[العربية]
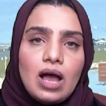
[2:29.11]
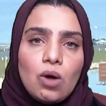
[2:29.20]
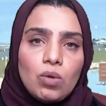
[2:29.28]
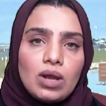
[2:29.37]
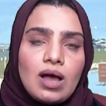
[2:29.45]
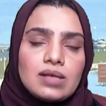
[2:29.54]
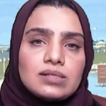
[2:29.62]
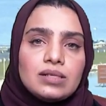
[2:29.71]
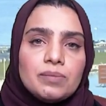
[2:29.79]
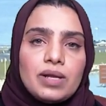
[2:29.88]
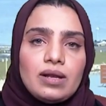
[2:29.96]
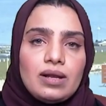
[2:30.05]
او القصد
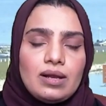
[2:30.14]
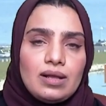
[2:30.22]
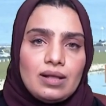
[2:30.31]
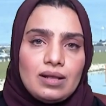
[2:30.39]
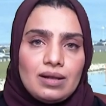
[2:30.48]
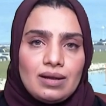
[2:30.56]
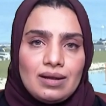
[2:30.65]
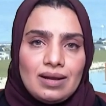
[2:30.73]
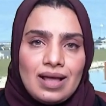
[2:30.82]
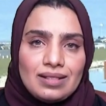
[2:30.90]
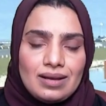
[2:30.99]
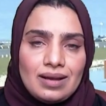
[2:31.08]
من
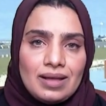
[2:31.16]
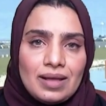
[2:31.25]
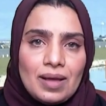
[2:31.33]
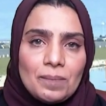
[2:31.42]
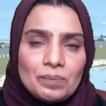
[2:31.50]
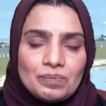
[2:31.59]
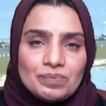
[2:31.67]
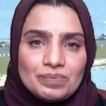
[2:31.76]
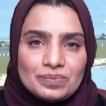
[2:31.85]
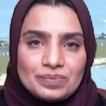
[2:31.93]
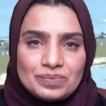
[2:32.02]
هذه الايام جميل.